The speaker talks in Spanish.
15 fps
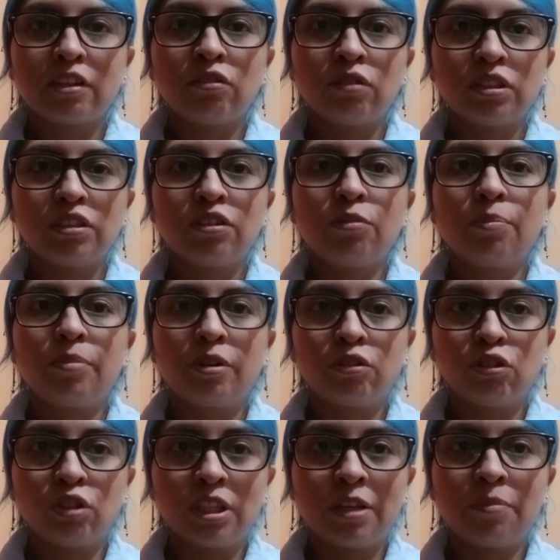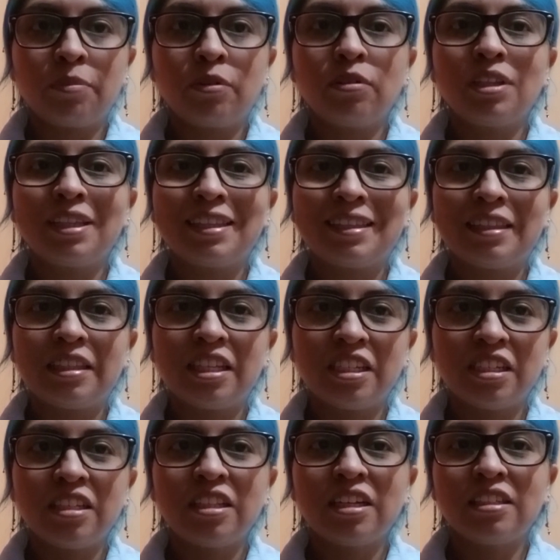Nuestro prototipo
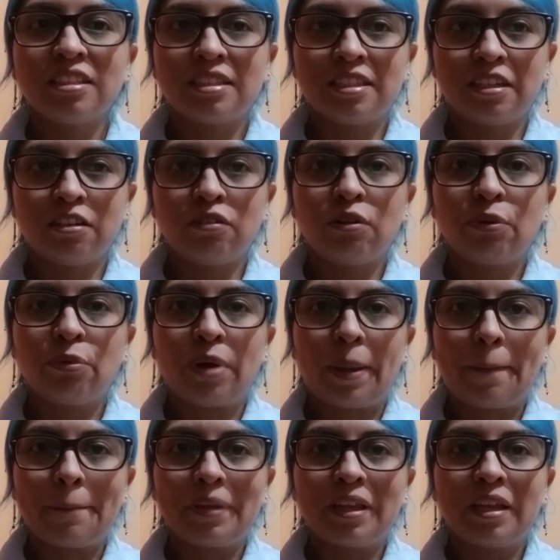Digital Senior Web